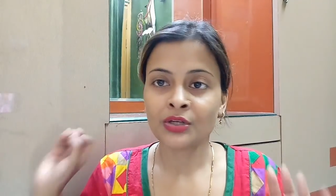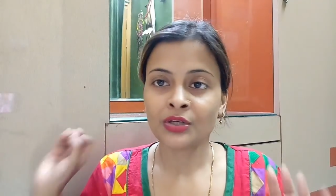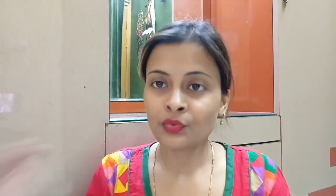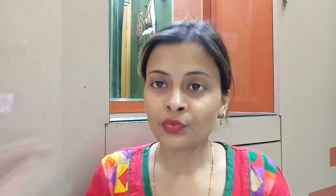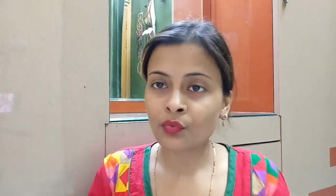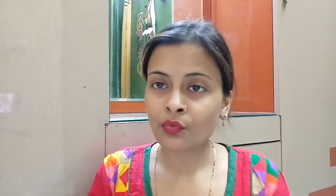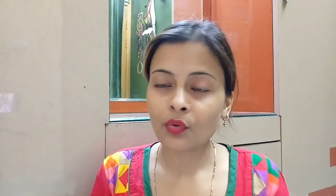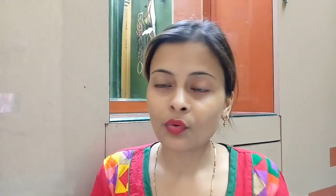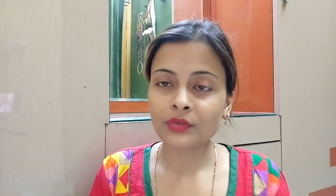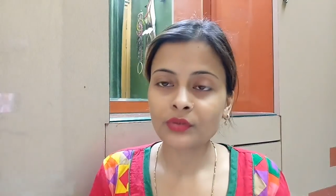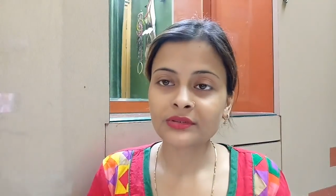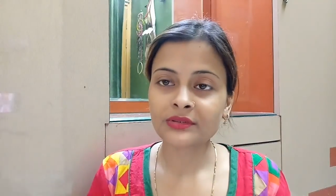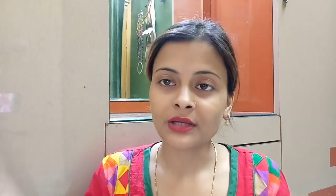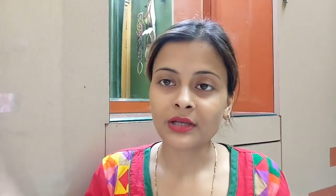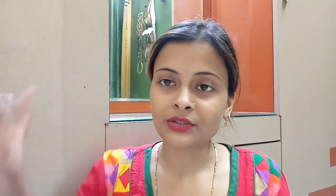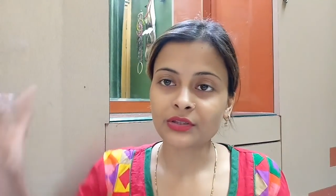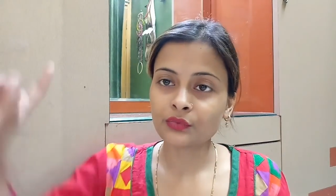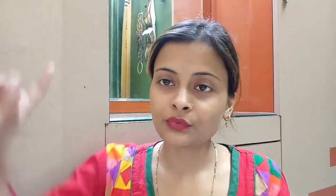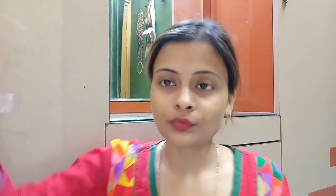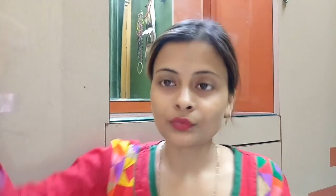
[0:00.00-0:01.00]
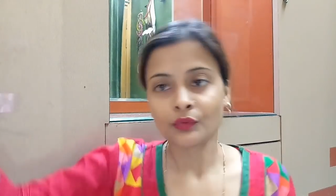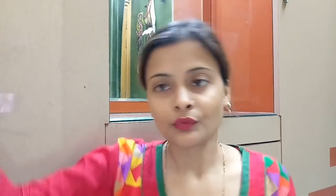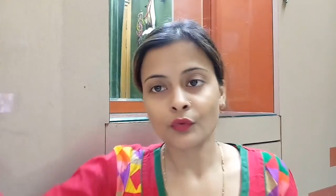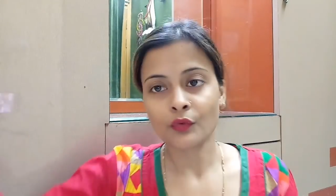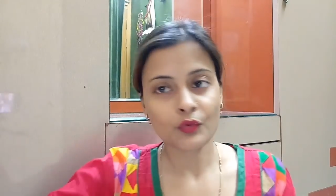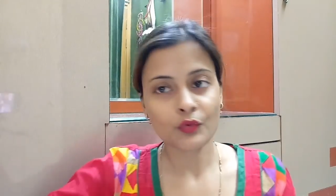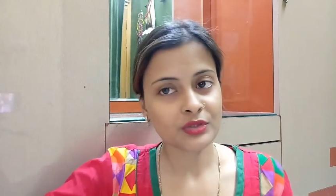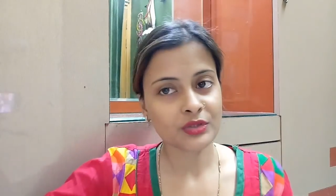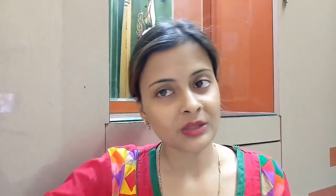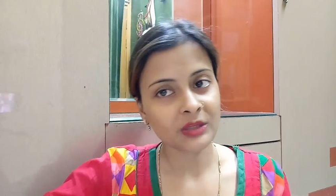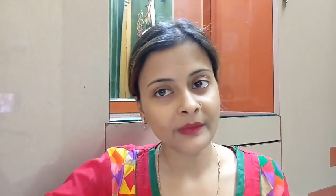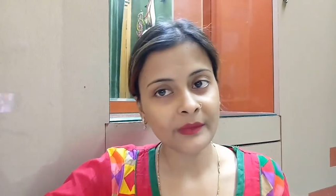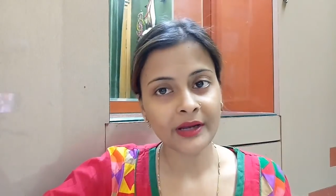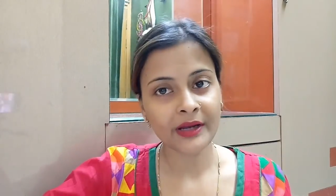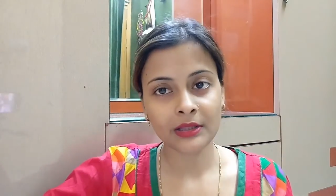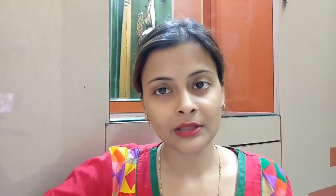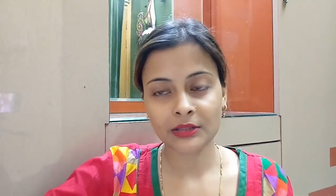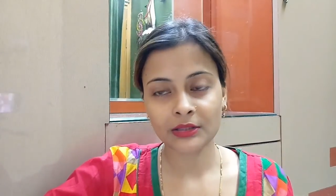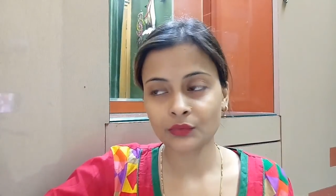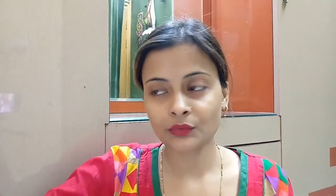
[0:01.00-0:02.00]
न्यू क्लोथ लाती हूँ तो वो उसी में
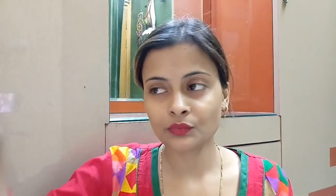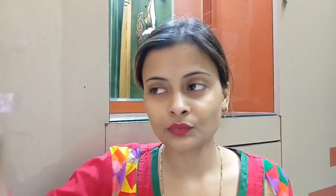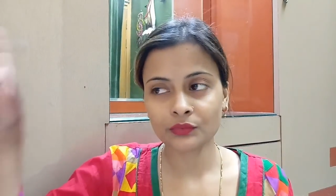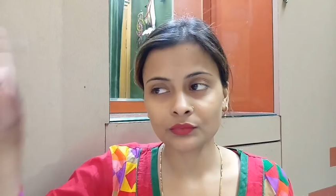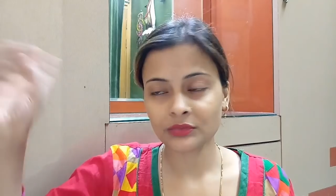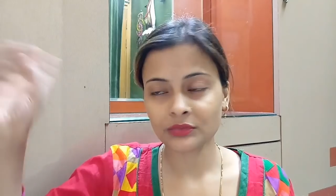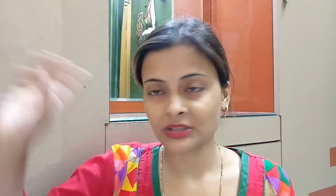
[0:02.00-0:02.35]
डालती हूँ